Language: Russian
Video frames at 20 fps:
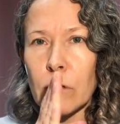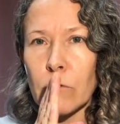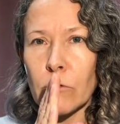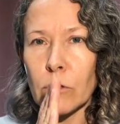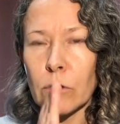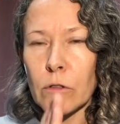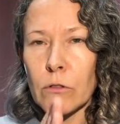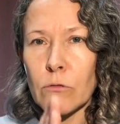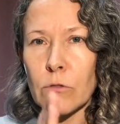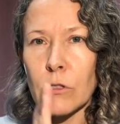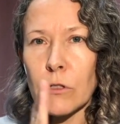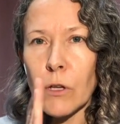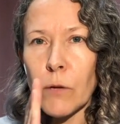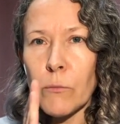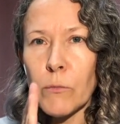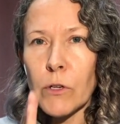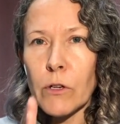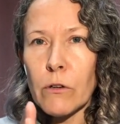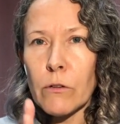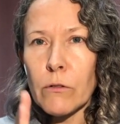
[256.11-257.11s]
вот эту
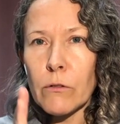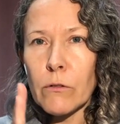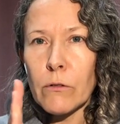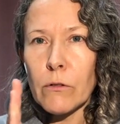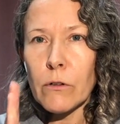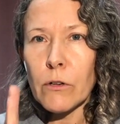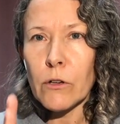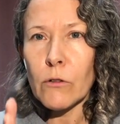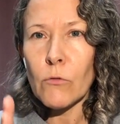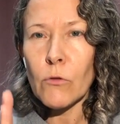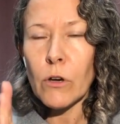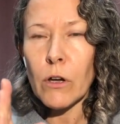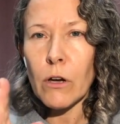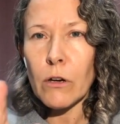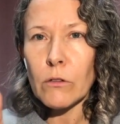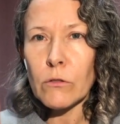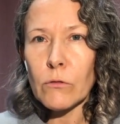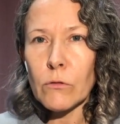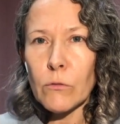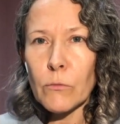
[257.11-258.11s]
стабильную,
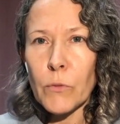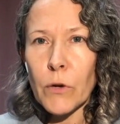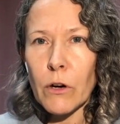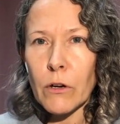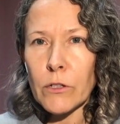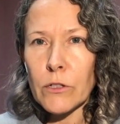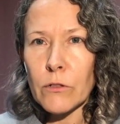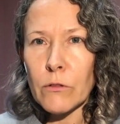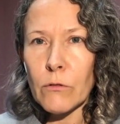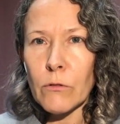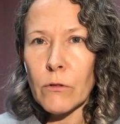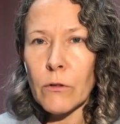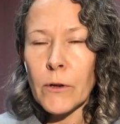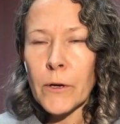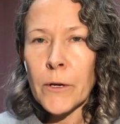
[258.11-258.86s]
регулярную практику.